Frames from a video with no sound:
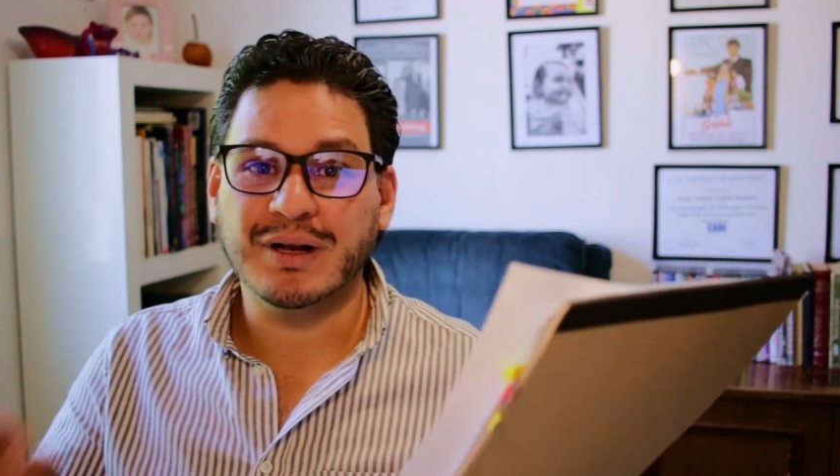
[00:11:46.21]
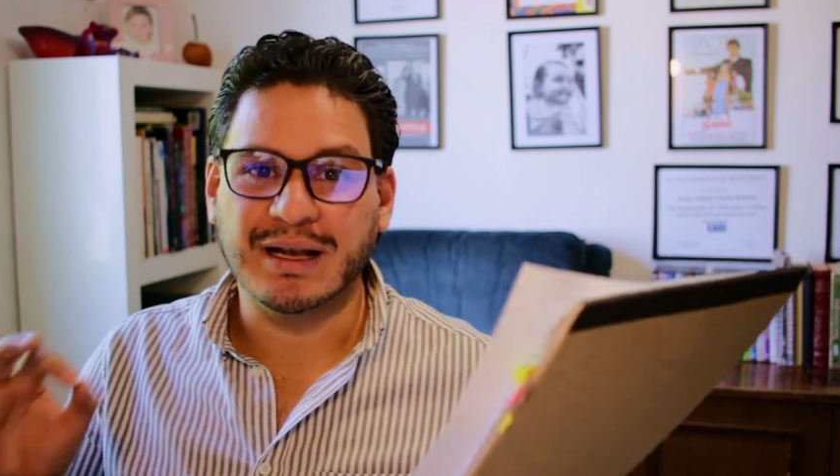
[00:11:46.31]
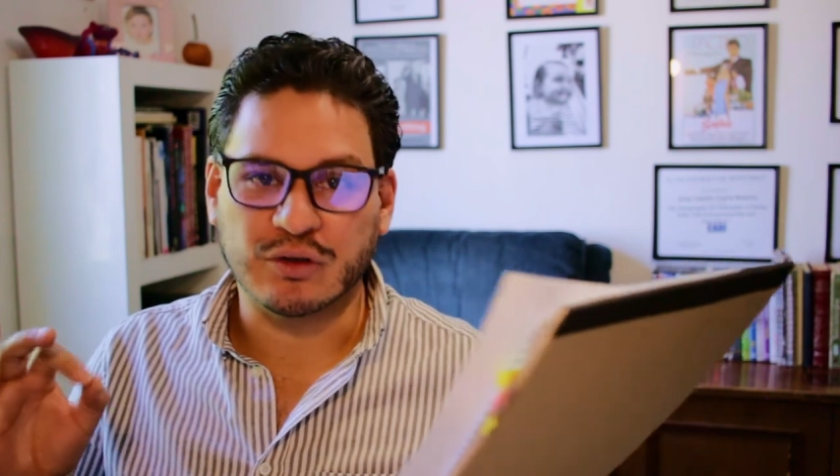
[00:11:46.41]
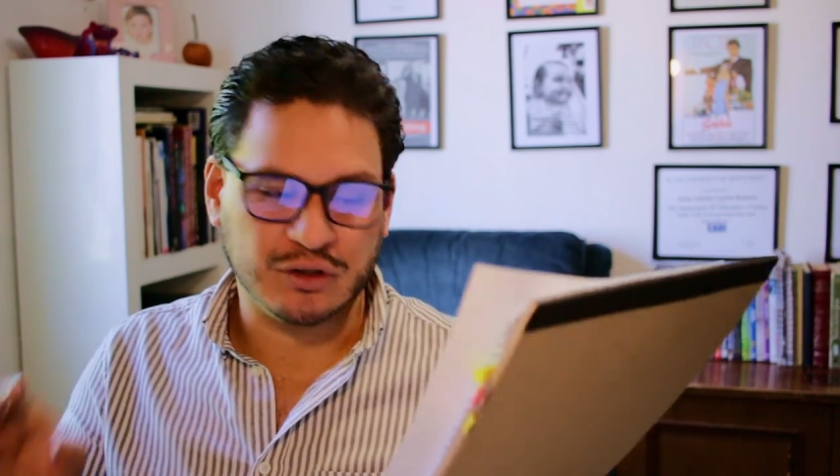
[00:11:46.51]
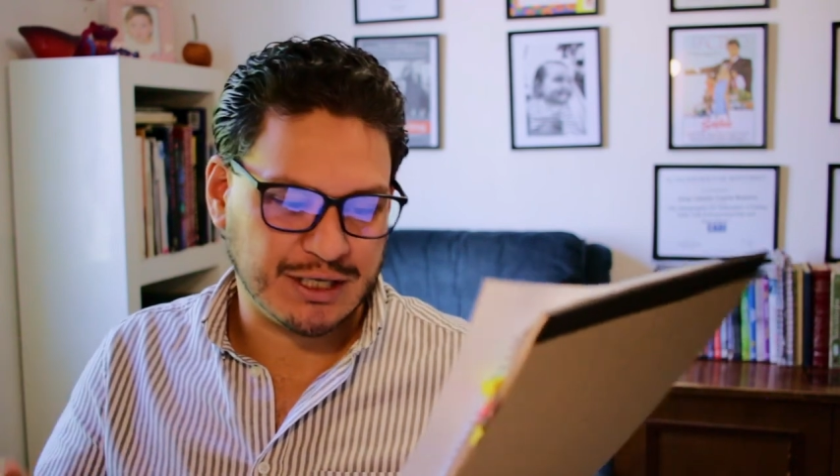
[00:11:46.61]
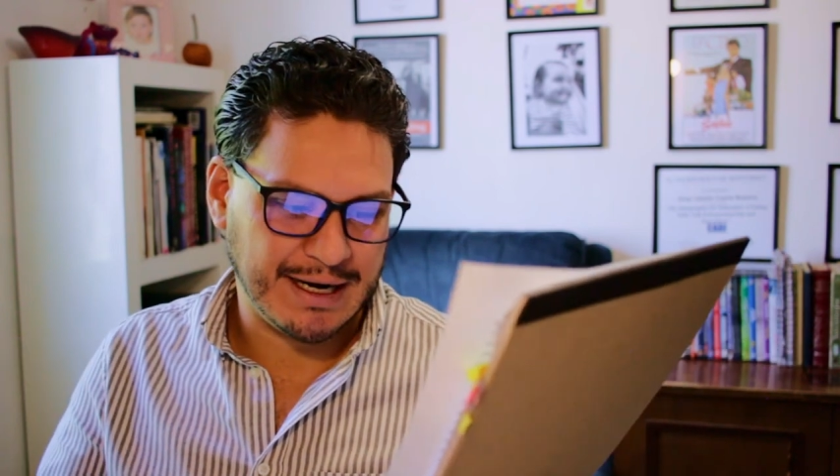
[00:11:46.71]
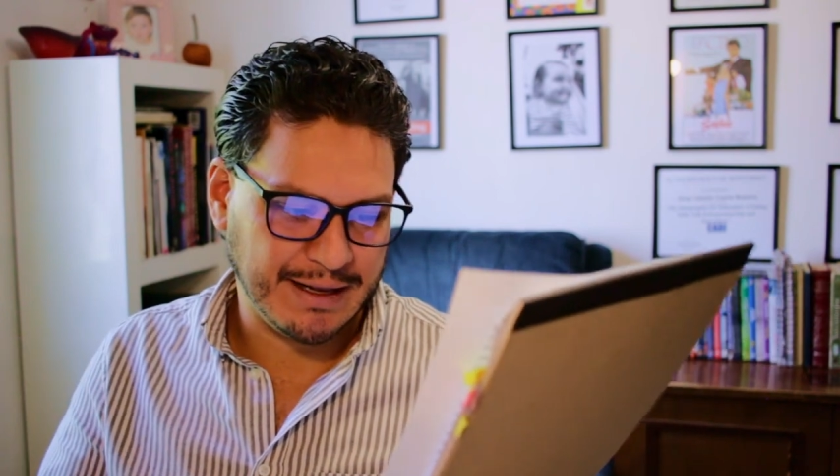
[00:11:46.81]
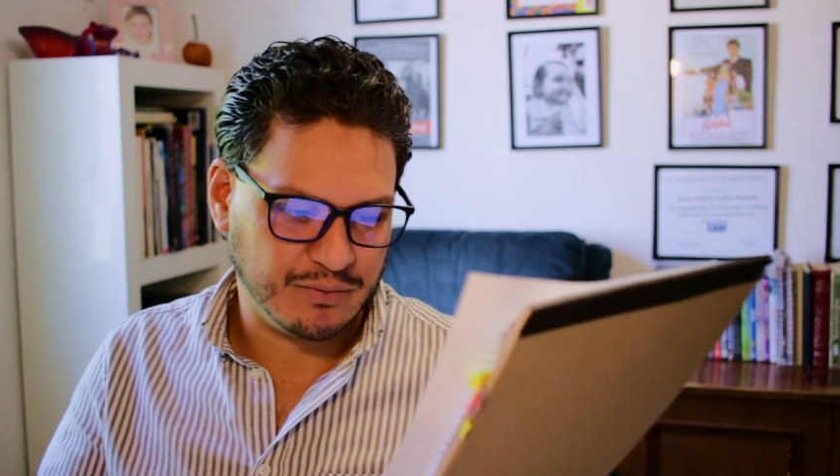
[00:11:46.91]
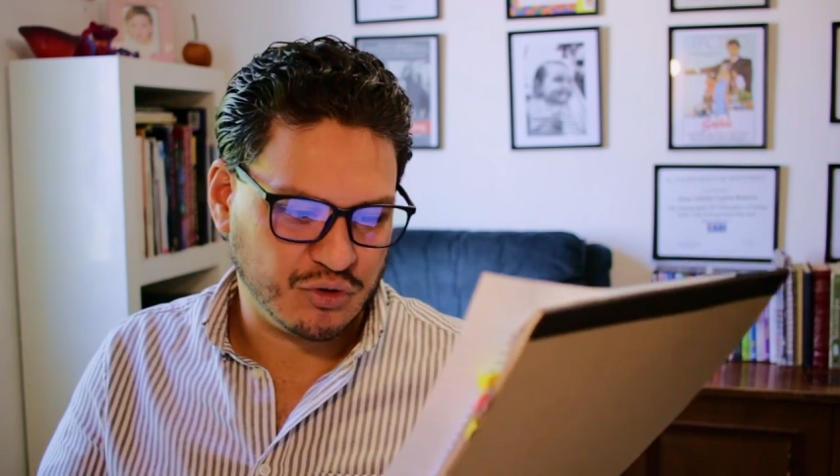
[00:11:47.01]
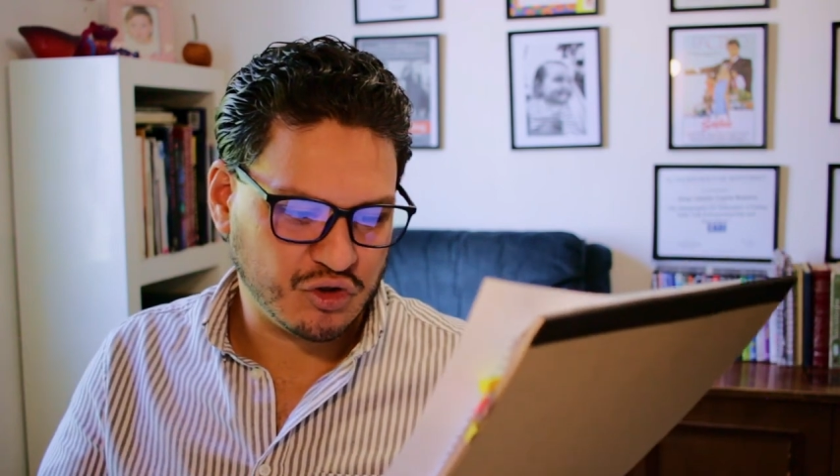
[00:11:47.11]
la
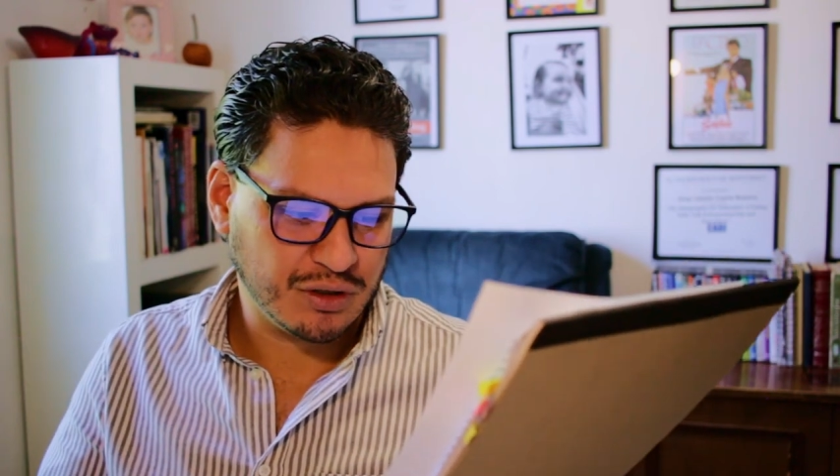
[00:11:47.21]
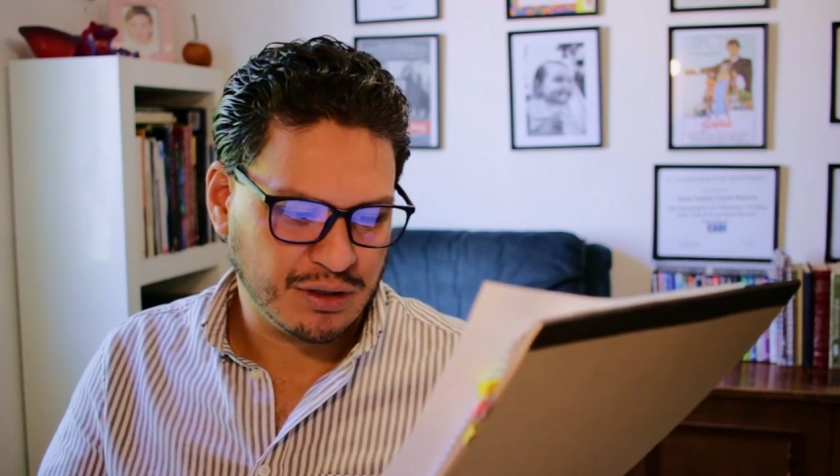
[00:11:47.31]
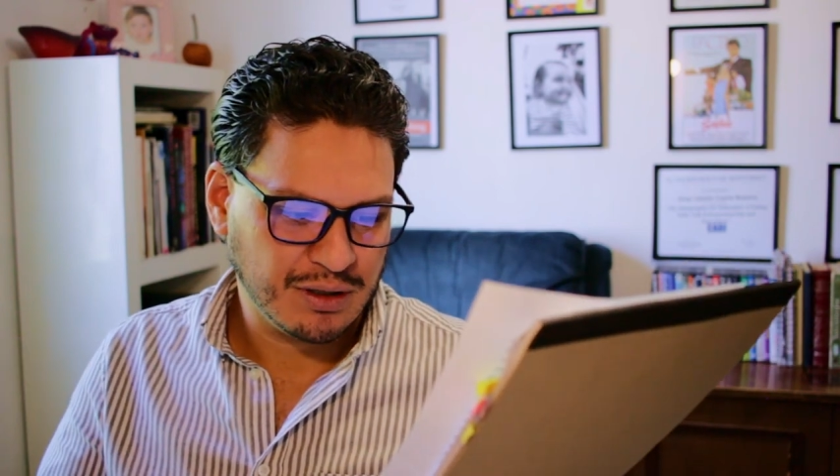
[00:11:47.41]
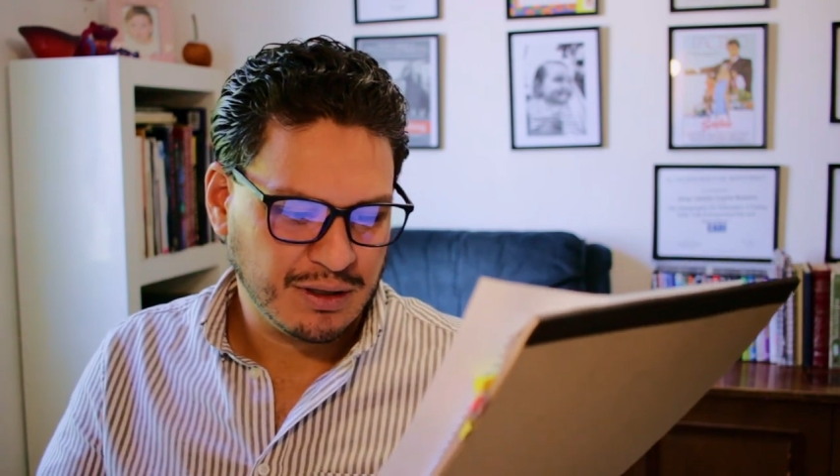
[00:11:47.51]
encontraremos.